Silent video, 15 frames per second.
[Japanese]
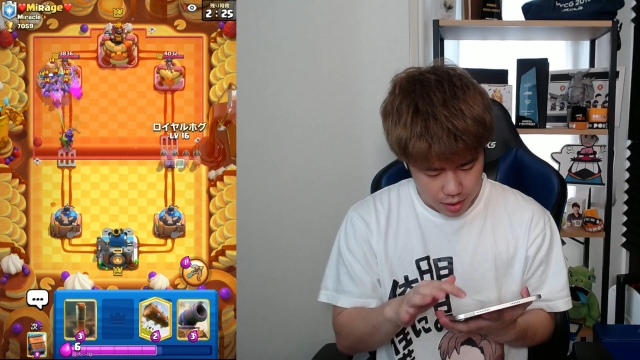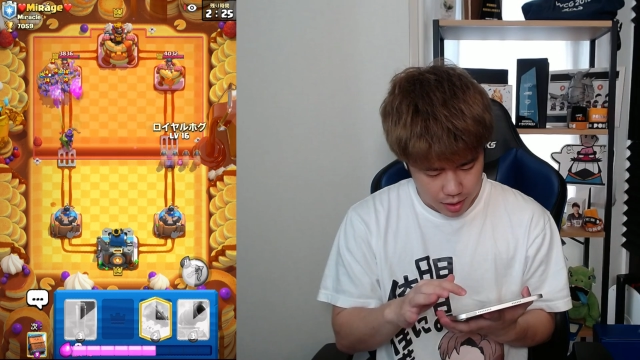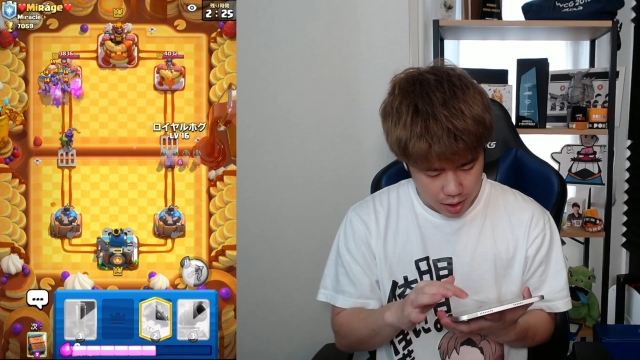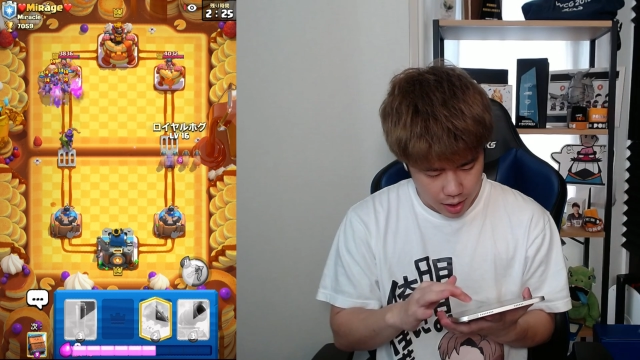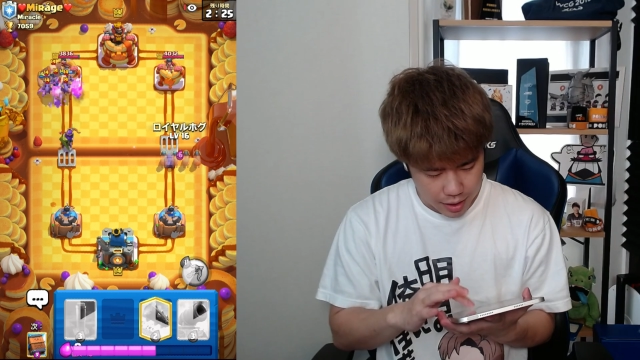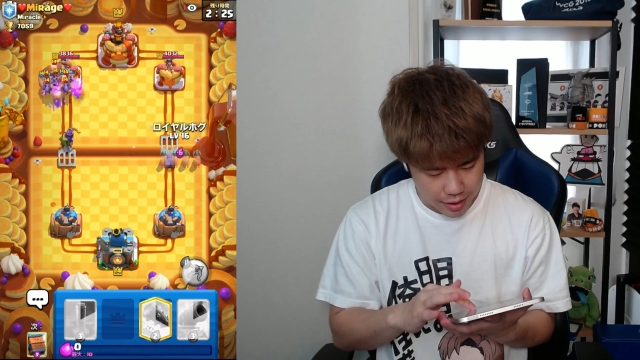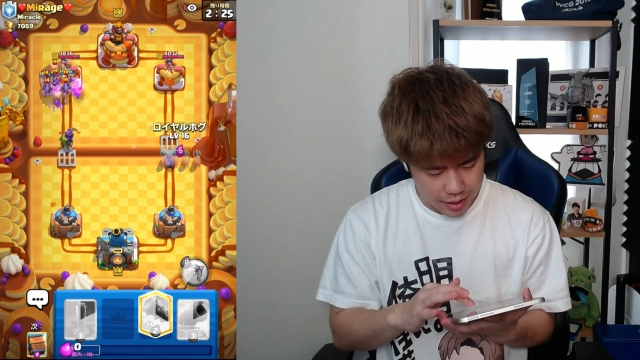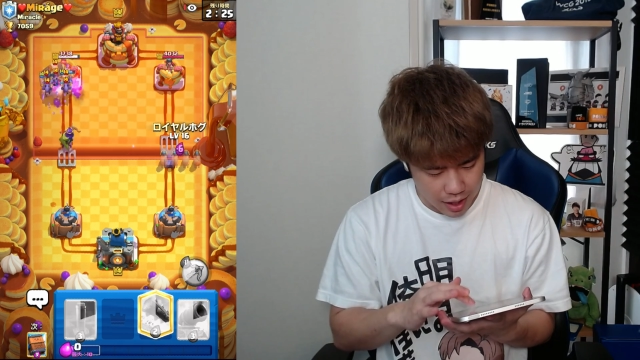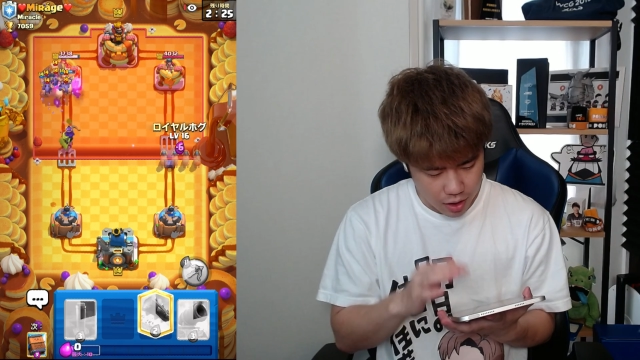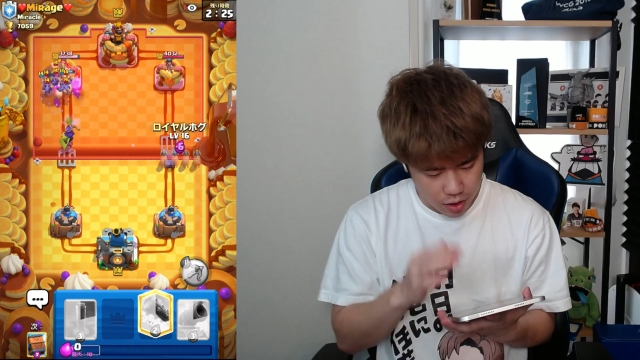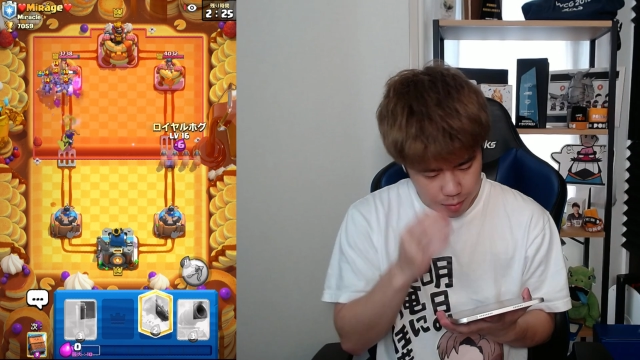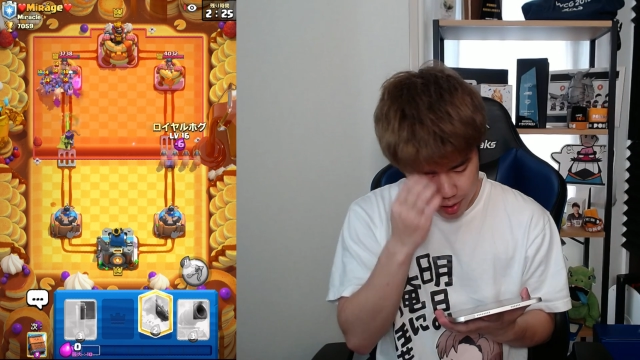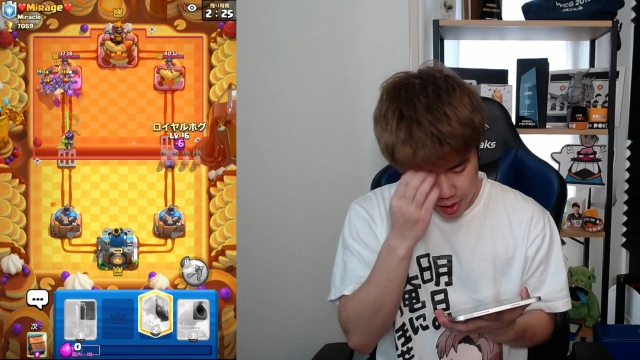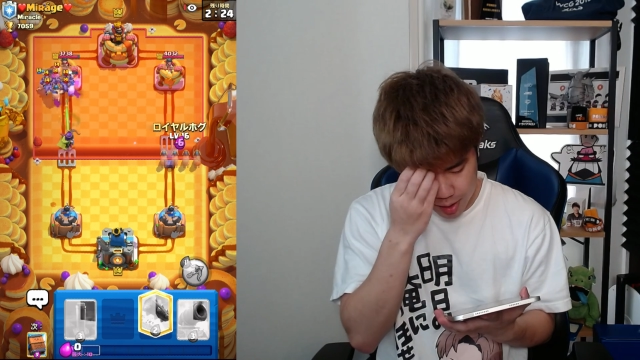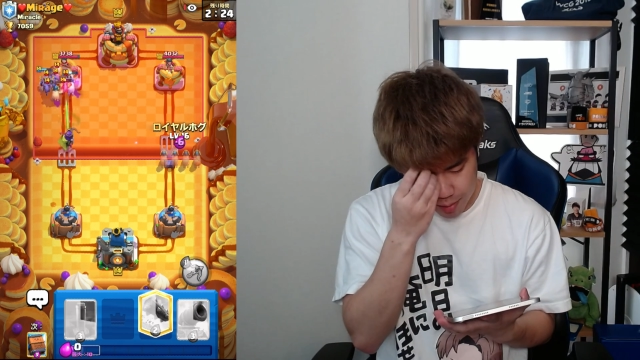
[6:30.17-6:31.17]
なら
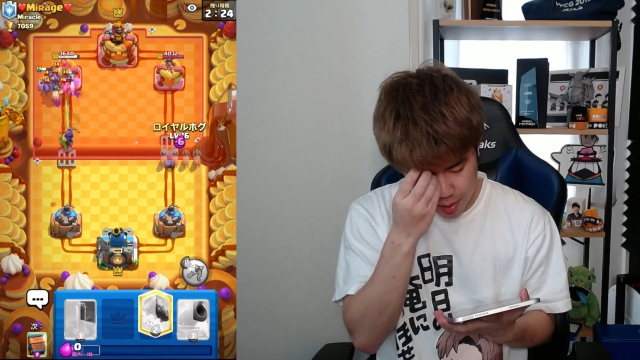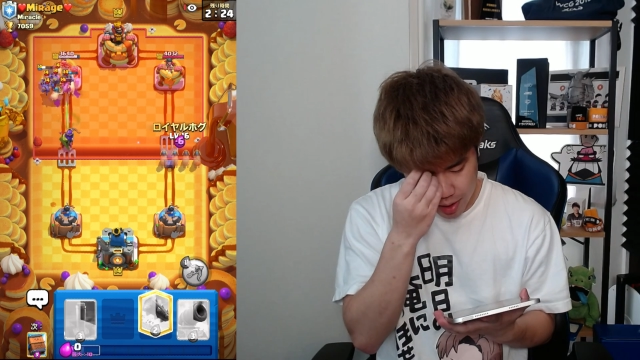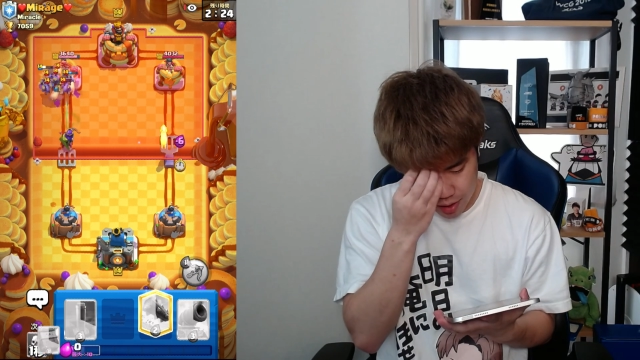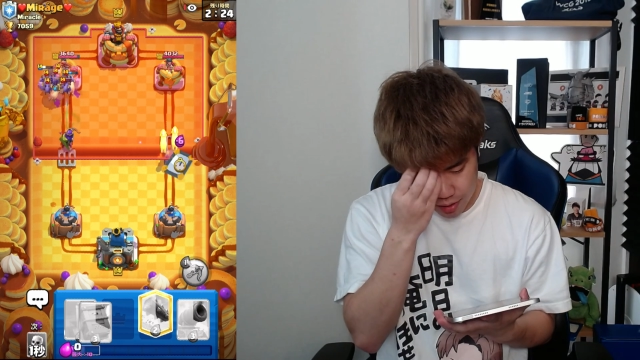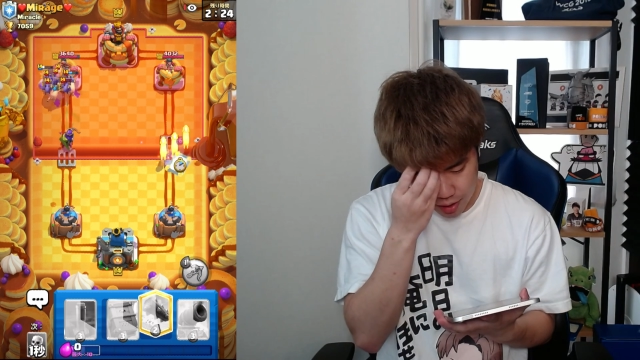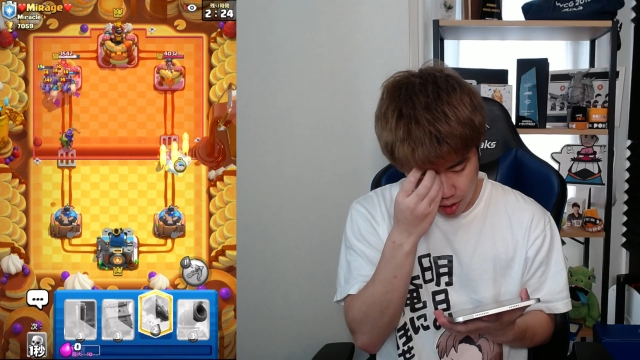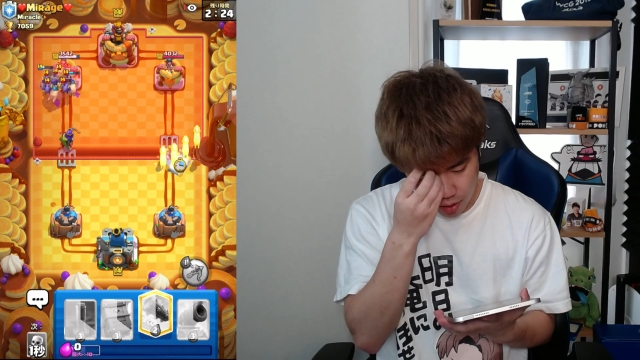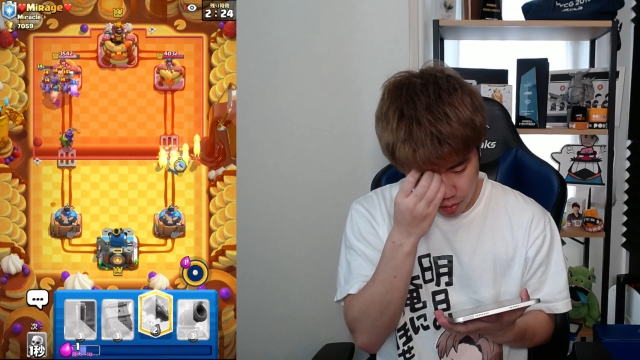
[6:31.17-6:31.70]
逆まで見えるな、